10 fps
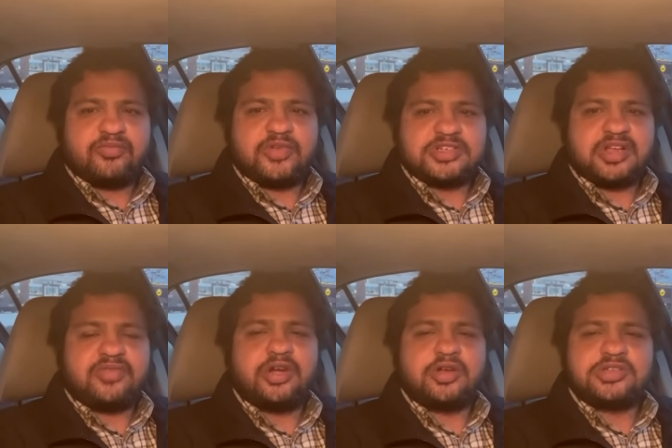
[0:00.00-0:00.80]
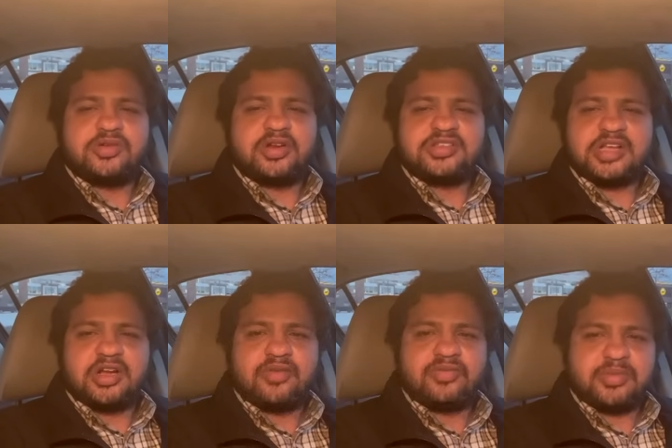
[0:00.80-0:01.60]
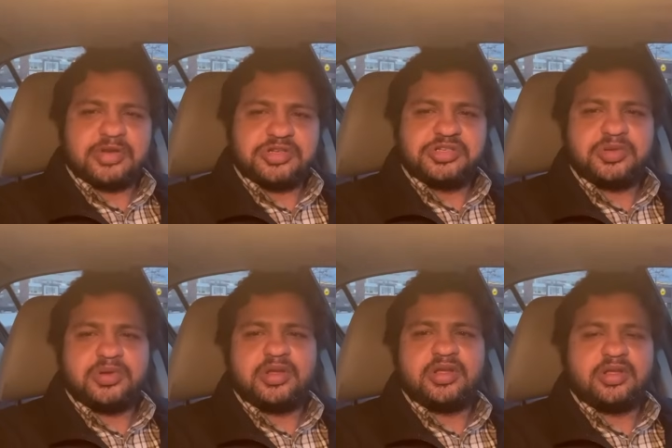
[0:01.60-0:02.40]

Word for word: ఫస్ట్ హాఫ్ ఎండ్కి వచ్చే వరకు సెకండ్ హాఫ్కి మంచివి